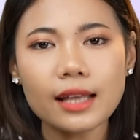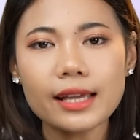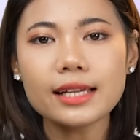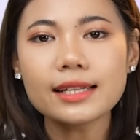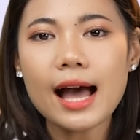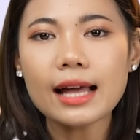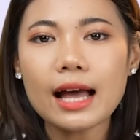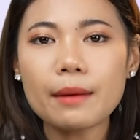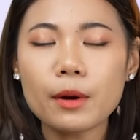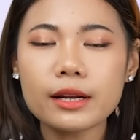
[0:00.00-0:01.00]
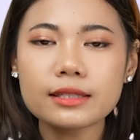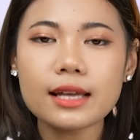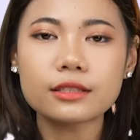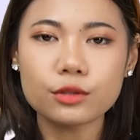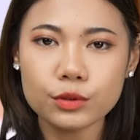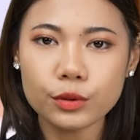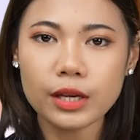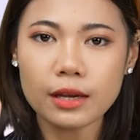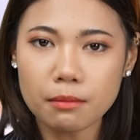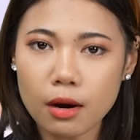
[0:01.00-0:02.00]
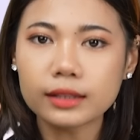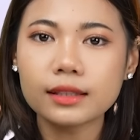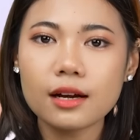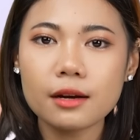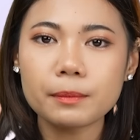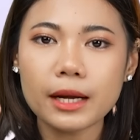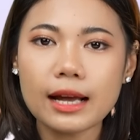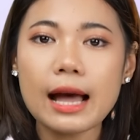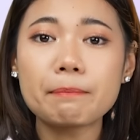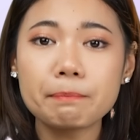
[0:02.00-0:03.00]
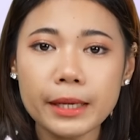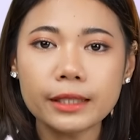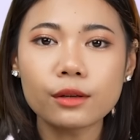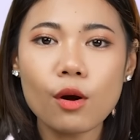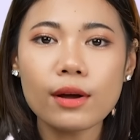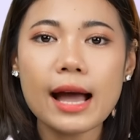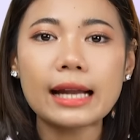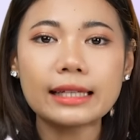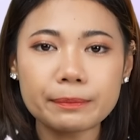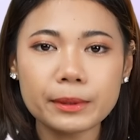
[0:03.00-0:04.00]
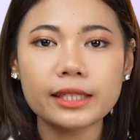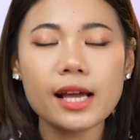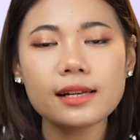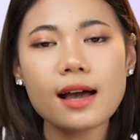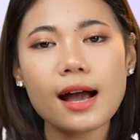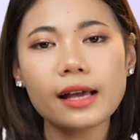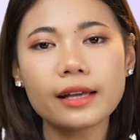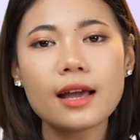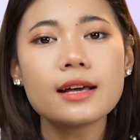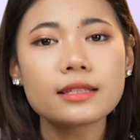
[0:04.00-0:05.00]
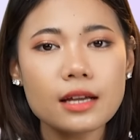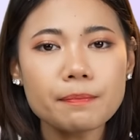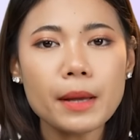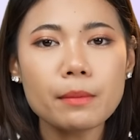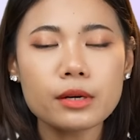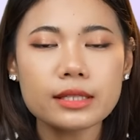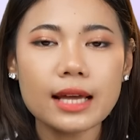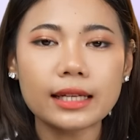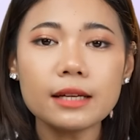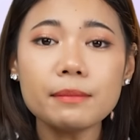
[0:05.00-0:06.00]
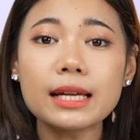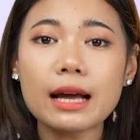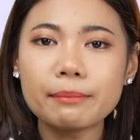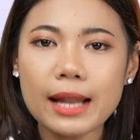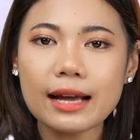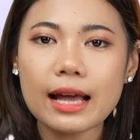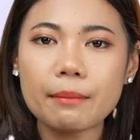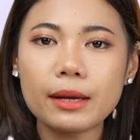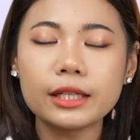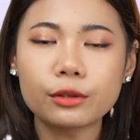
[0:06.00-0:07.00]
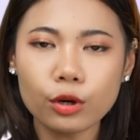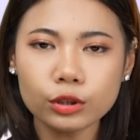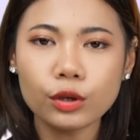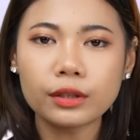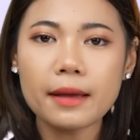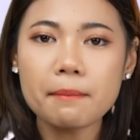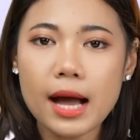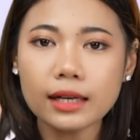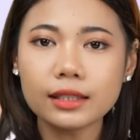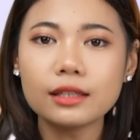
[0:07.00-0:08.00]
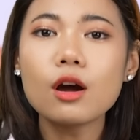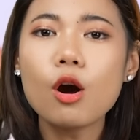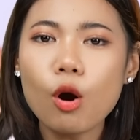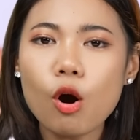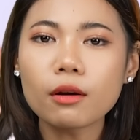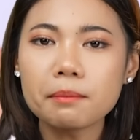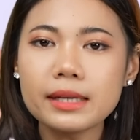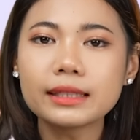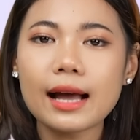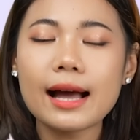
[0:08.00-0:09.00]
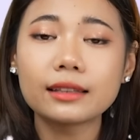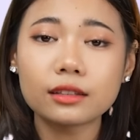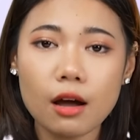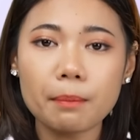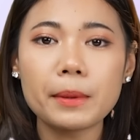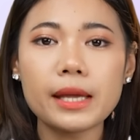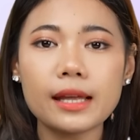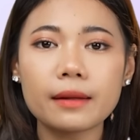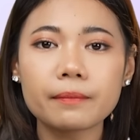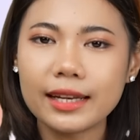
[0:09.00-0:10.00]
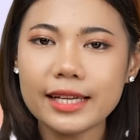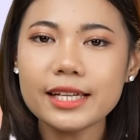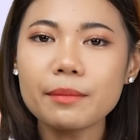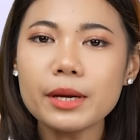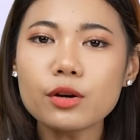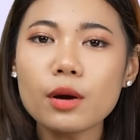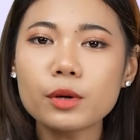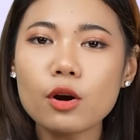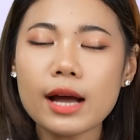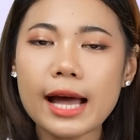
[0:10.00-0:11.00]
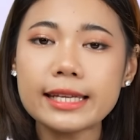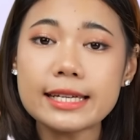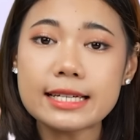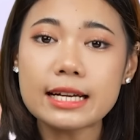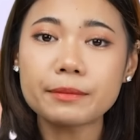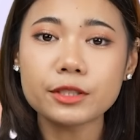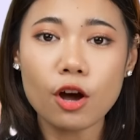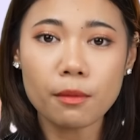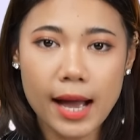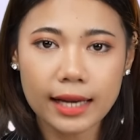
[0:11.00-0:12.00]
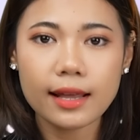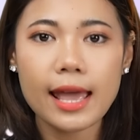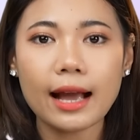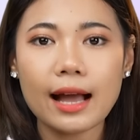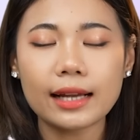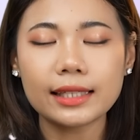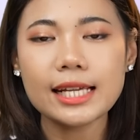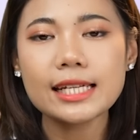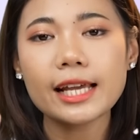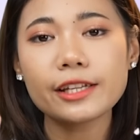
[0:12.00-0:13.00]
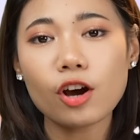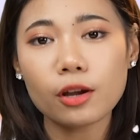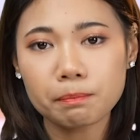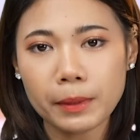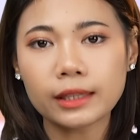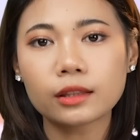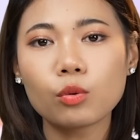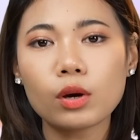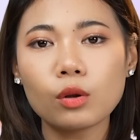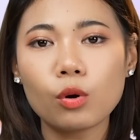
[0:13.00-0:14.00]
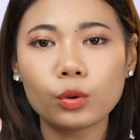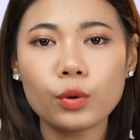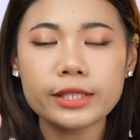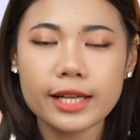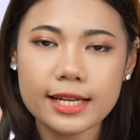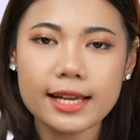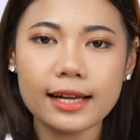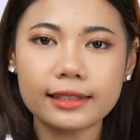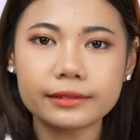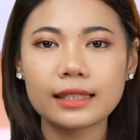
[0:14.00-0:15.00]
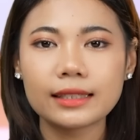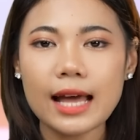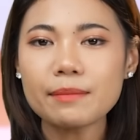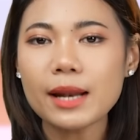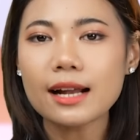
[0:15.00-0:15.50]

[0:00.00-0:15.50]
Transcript: แต่อีกด้านค่ะบริษัทซูซูกิมอเตอร์ประกาศปิดโรงงานในประเทศไทย ซึ่งเป็นบริษัทที่มีกำลังการผลิตรถยนต์ได้มากถึง 60,000 คันต่อปี นี้ยังไม่รวมโรงงานอีกเกือบ 2,000 แห่งค่ะ ที่ทยอยปิดตัวลงด้วยเช่นกันท่ามก